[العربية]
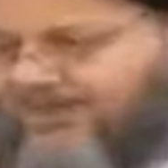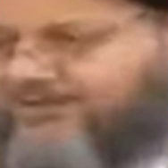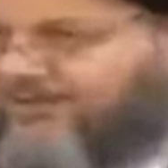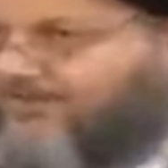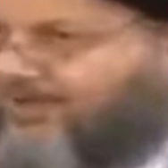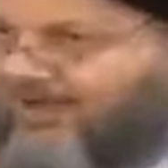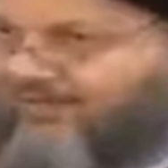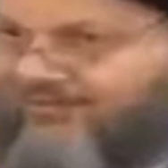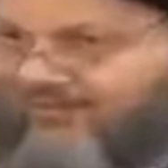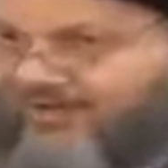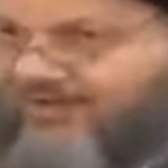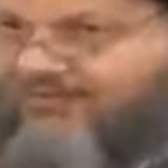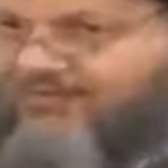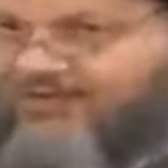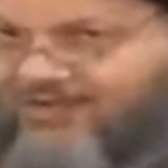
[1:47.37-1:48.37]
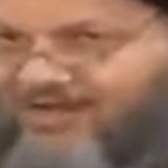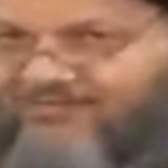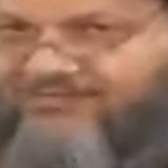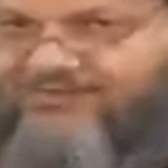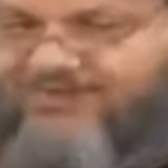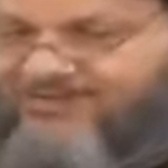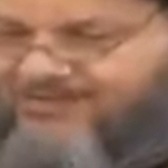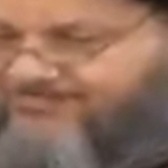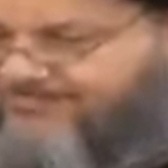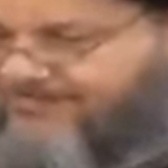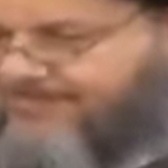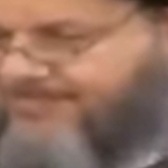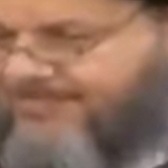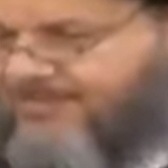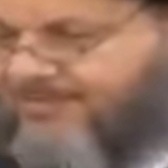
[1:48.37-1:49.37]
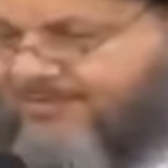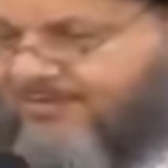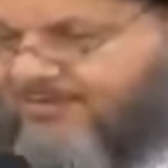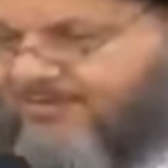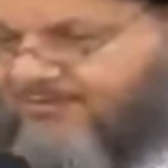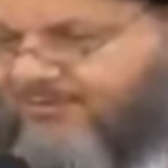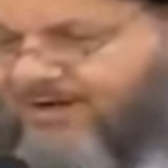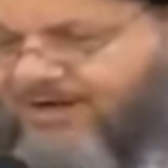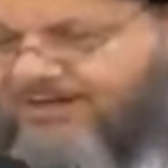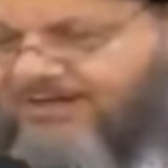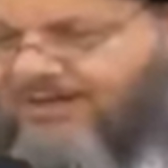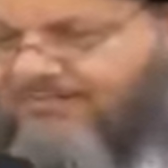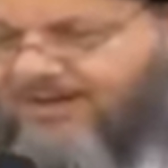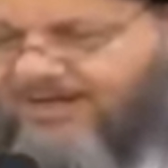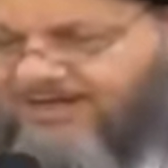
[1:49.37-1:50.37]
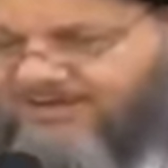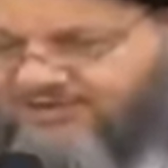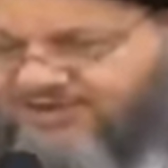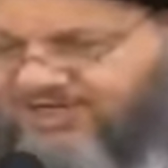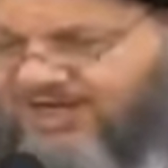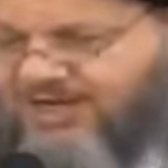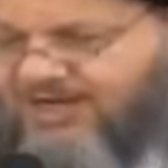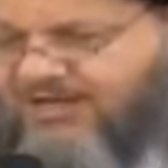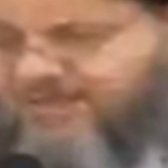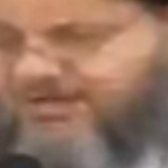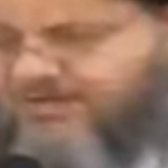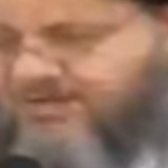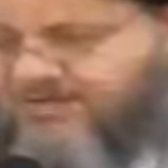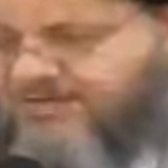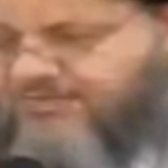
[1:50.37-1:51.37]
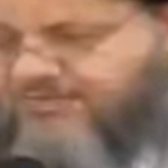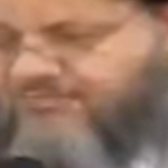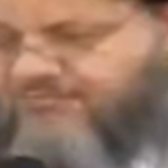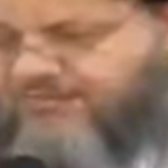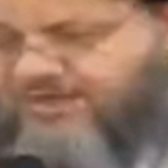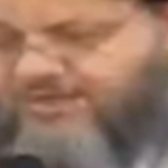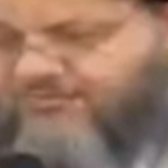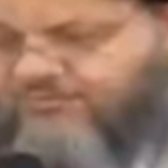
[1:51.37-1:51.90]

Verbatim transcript: بس بغض النظر عن ذاك وإنما الإشكال في